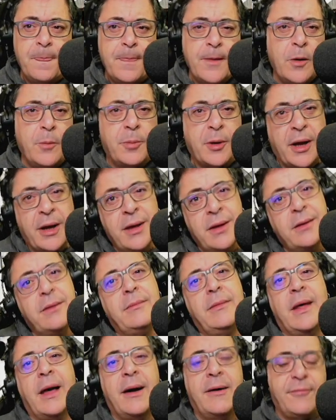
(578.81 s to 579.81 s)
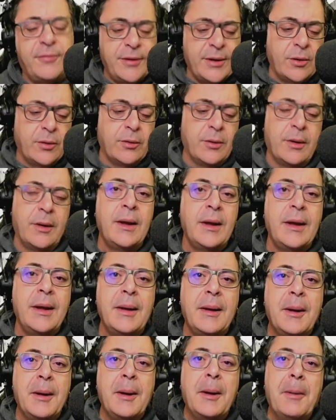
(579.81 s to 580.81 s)
o por ahí, ya fueron
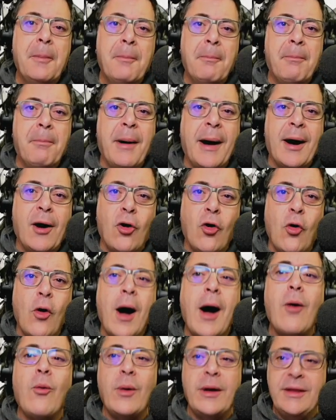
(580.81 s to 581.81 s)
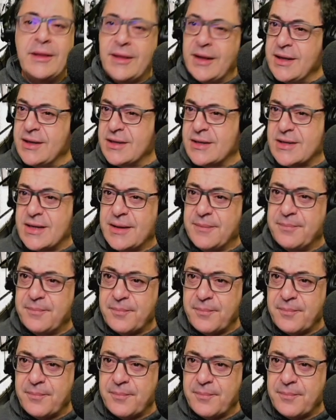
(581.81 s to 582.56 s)
bajo agua intensa.